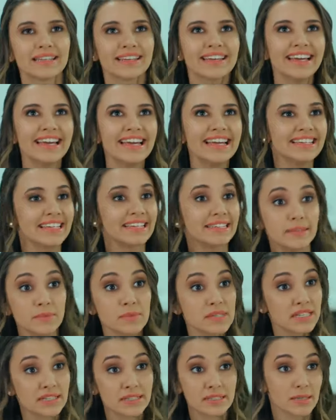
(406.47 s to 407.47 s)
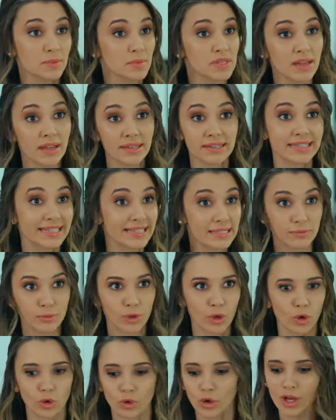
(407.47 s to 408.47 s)
Yani yediğimiz içtiğimiz ayrı
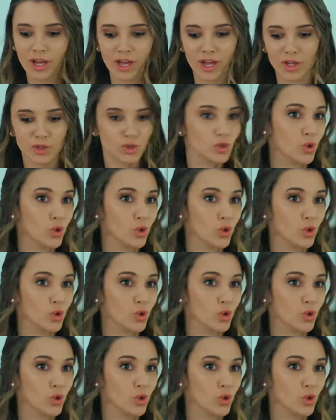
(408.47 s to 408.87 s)
gitmiyor.